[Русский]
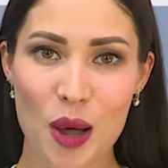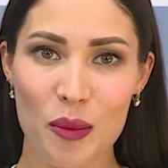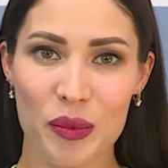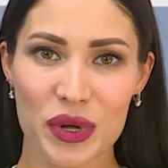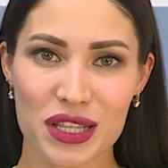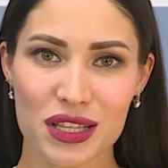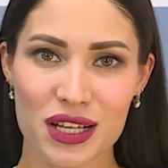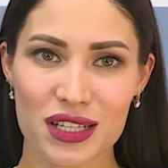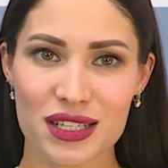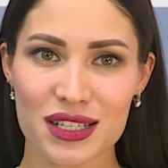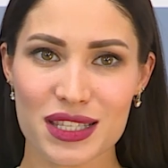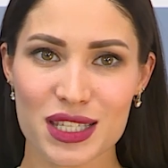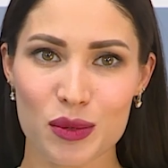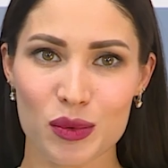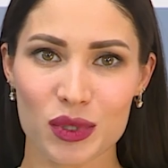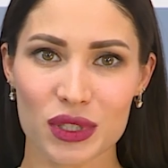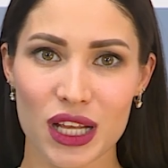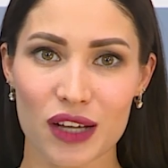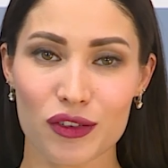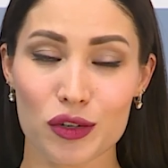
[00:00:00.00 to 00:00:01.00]
Предложить
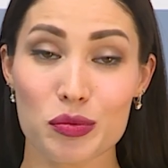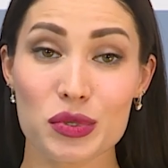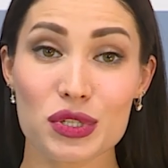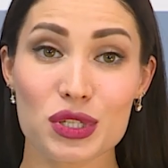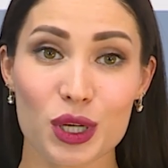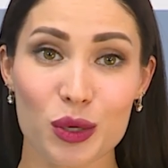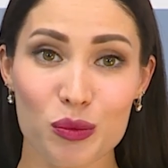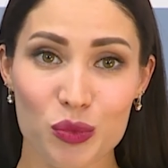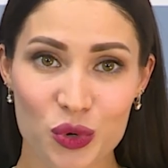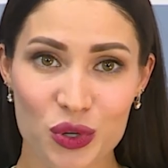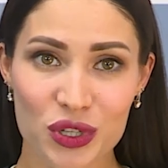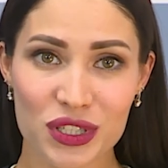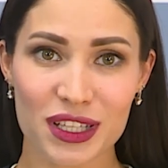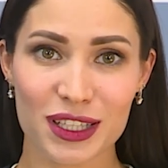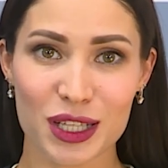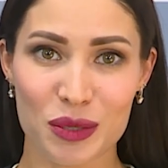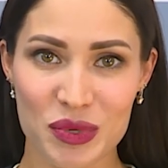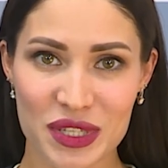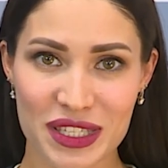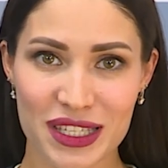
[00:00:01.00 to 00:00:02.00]
тему для выпуска можно,
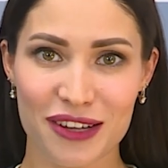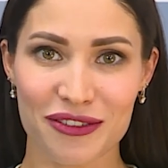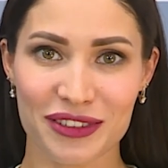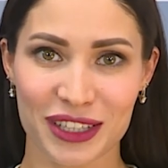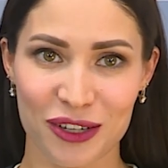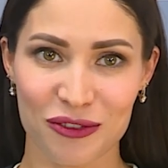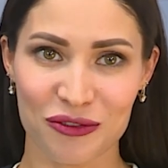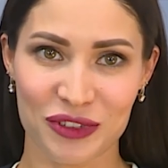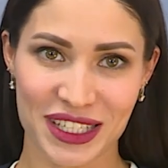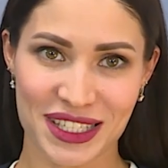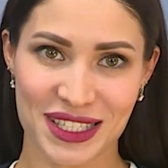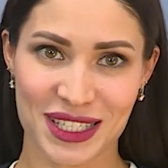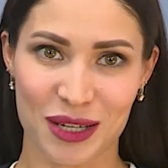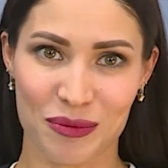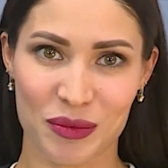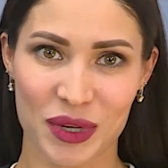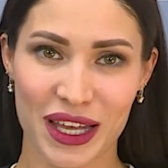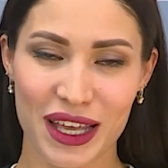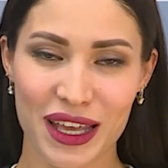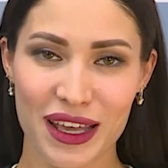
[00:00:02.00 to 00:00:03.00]
написав нам
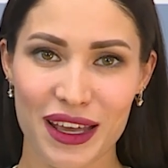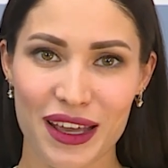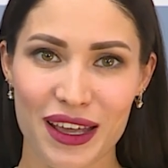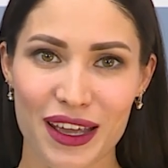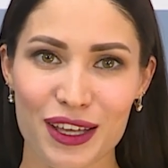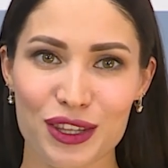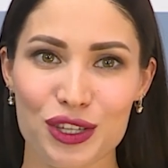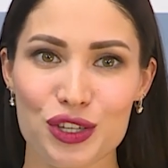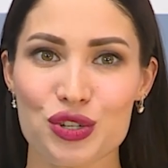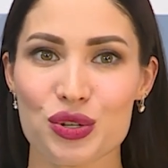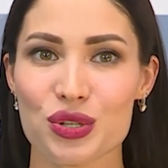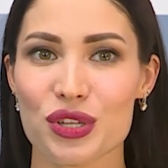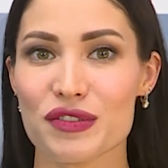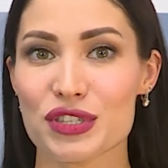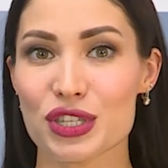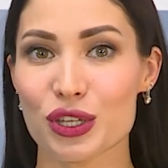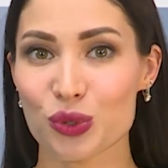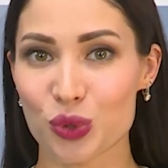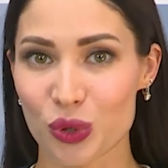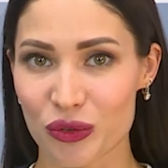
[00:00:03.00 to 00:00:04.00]
WhatsApp. Это еще не
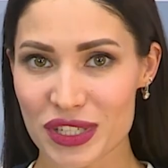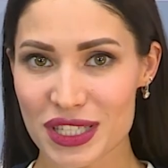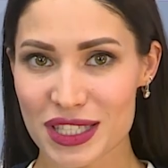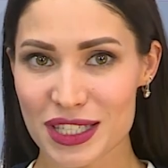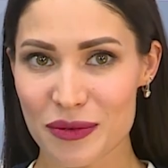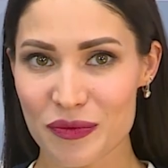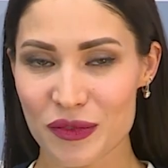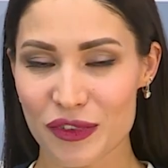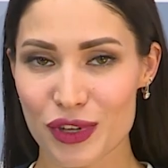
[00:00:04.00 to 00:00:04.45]
все новости.